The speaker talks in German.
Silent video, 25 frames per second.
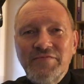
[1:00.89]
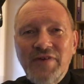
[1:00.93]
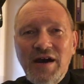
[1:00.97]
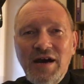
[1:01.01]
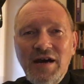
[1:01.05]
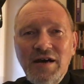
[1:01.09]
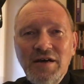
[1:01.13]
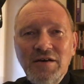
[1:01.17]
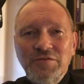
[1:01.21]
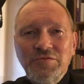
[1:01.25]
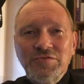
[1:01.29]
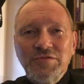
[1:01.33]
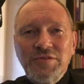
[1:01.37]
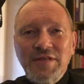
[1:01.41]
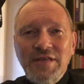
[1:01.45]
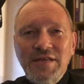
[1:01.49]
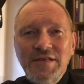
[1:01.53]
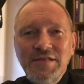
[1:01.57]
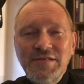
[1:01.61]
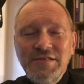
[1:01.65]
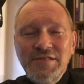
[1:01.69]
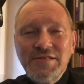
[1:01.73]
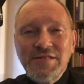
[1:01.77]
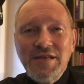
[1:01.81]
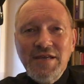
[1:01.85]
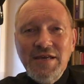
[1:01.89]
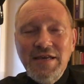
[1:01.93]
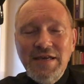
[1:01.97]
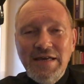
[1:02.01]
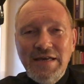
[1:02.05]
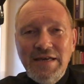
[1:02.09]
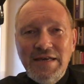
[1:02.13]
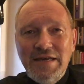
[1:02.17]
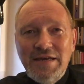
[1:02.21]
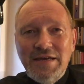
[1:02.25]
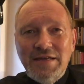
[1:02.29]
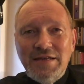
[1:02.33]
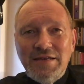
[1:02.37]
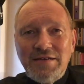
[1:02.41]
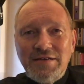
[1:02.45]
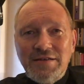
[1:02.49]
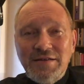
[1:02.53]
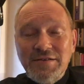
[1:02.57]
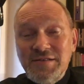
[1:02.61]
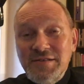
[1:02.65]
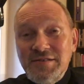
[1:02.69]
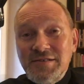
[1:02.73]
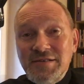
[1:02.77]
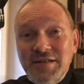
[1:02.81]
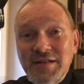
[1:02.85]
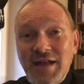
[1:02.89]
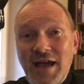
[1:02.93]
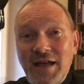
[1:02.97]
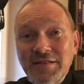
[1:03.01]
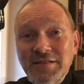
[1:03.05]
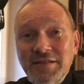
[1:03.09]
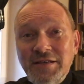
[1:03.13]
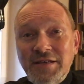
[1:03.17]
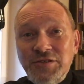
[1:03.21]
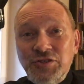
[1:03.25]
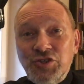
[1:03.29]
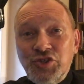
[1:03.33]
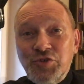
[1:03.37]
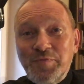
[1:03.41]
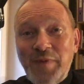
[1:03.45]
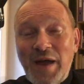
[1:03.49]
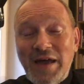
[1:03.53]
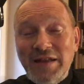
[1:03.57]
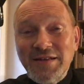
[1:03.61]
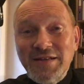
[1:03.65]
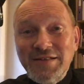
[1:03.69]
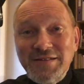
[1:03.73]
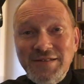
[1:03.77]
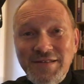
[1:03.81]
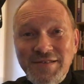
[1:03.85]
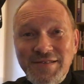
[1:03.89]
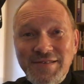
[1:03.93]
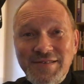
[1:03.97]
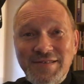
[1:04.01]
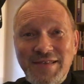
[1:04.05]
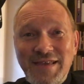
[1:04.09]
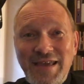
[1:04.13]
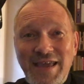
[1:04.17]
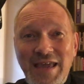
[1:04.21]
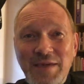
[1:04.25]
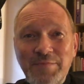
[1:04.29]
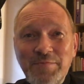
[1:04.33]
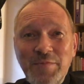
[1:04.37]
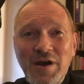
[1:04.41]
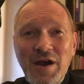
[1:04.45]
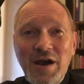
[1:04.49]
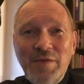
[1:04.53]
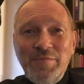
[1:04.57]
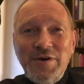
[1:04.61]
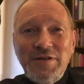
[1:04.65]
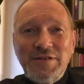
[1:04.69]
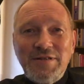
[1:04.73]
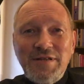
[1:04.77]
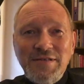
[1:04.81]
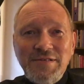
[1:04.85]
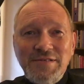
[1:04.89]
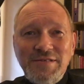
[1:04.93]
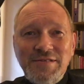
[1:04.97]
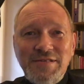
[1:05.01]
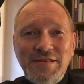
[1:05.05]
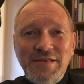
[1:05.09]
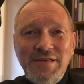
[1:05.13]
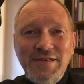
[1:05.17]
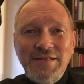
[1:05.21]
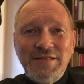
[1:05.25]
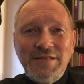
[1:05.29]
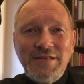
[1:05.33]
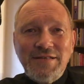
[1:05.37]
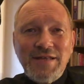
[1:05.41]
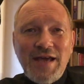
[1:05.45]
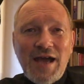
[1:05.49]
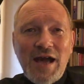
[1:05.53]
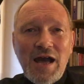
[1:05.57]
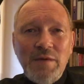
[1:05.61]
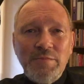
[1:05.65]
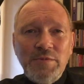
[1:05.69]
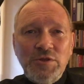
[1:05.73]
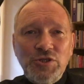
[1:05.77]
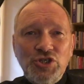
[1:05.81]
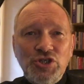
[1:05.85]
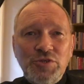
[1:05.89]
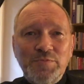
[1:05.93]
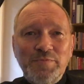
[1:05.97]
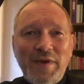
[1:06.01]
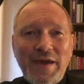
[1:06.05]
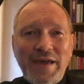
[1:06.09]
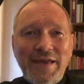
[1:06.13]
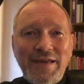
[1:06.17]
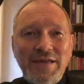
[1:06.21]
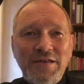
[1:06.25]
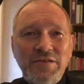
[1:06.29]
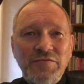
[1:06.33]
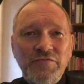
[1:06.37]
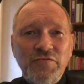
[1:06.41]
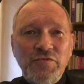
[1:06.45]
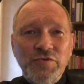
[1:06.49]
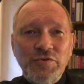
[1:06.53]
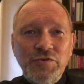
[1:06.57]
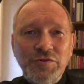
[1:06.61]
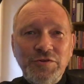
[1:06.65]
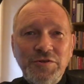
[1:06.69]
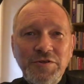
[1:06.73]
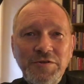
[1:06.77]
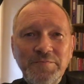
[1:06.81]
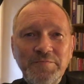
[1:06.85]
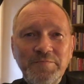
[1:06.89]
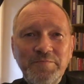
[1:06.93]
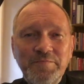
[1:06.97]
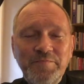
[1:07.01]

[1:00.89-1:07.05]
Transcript: war und ist, das ist ein anderes spannendes Thema, aber das hier den Rahmen sprengen würde.